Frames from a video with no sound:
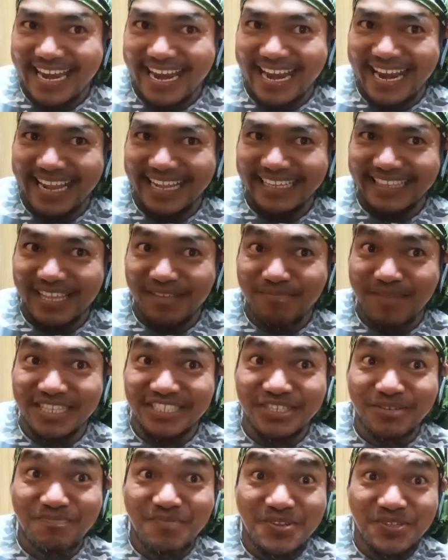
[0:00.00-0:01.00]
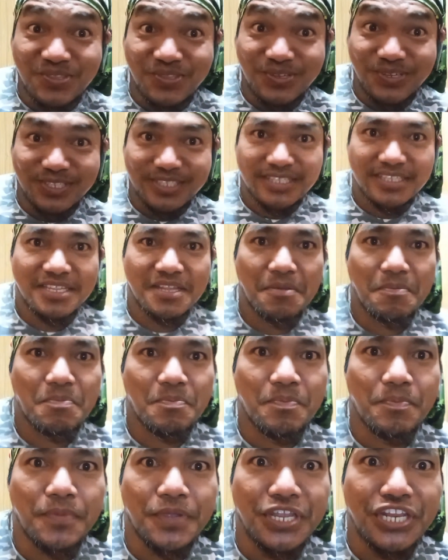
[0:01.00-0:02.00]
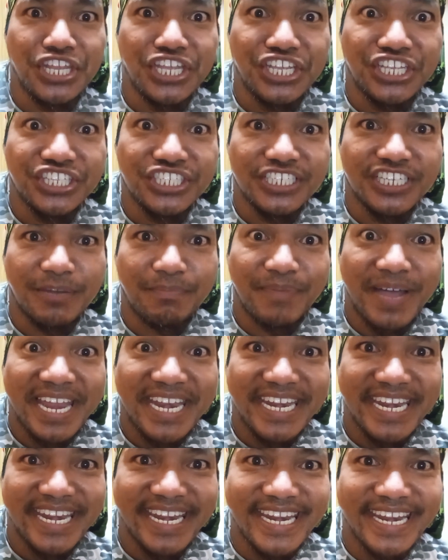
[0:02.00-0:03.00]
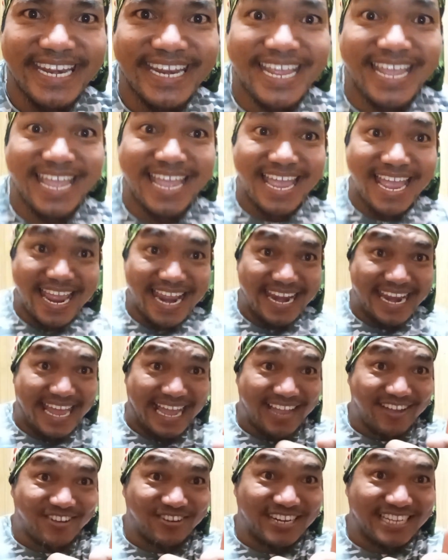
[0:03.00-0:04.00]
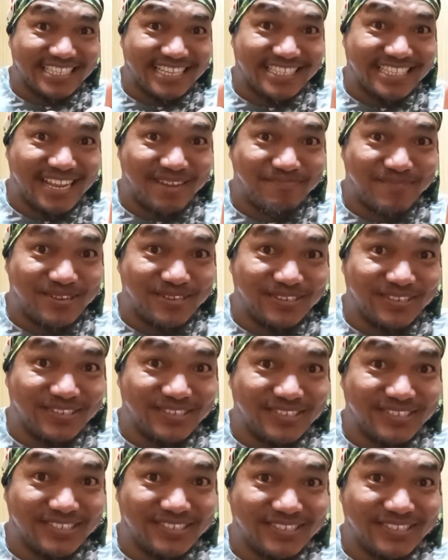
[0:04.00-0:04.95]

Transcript: Na tay Magic Bluetooth made in Japan. Ohio! Nakakonek sa cellphone.